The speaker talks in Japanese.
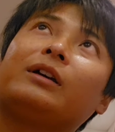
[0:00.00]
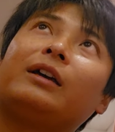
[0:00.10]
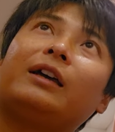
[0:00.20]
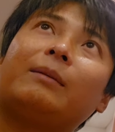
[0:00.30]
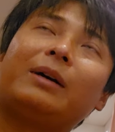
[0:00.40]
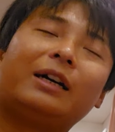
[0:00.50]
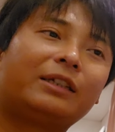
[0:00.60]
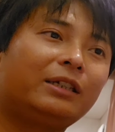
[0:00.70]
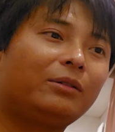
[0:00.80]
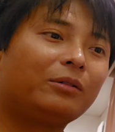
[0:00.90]
えー、まあ
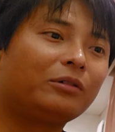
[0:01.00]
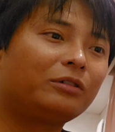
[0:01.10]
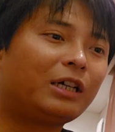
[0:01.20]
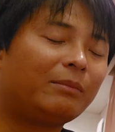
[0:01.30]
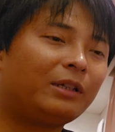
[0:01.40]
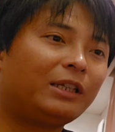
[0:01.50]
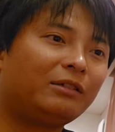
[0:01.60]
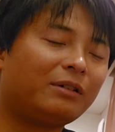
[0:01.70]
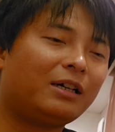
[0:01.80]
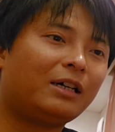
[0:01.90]
秋頃ぐらいまで
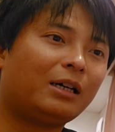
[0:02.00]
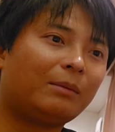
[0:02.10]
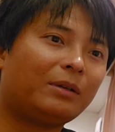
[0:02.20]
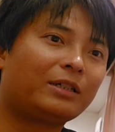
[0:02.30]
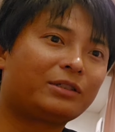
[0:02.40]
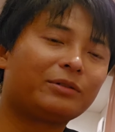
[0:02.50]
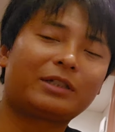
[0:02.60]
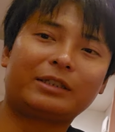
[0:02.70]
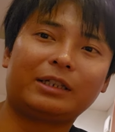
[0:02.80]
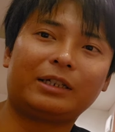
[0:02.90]
には、まあ使用
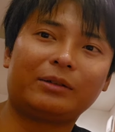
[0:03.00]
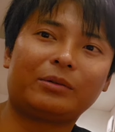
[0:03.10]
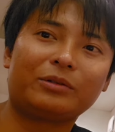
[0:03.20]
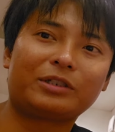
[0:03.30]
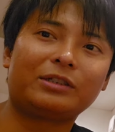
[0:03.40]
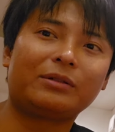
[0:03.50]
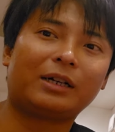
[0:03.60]
された金の更新と